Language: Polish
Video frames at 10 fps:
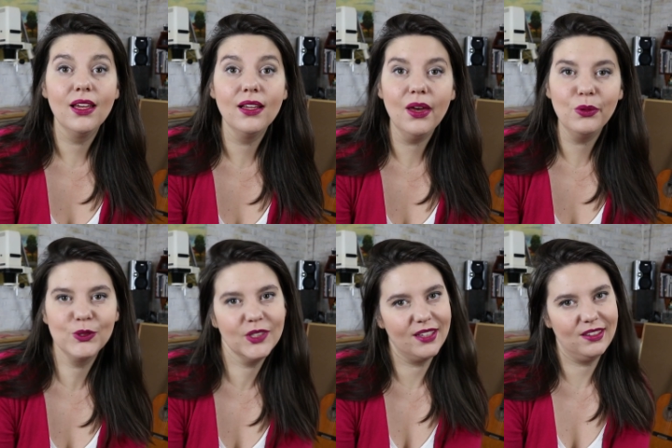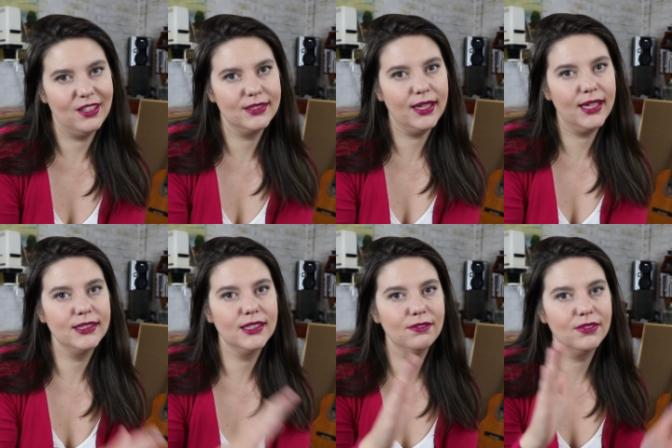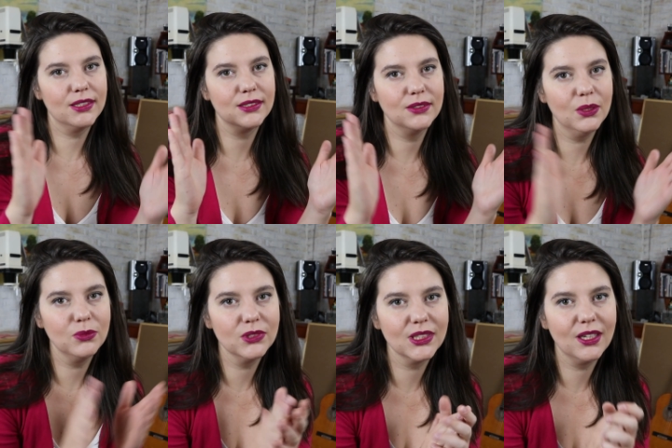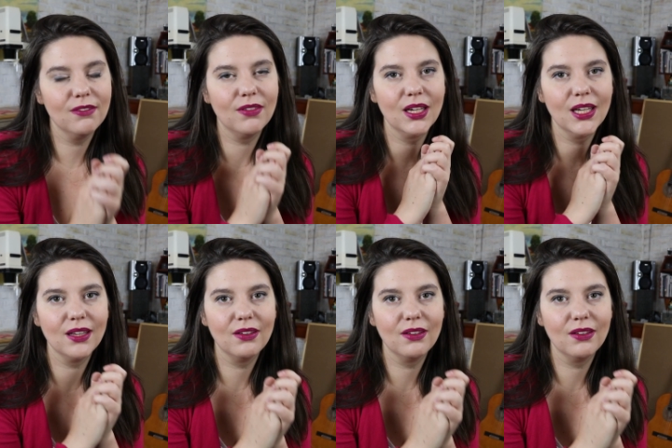I nieustannie zachęcam Was do muzykowania,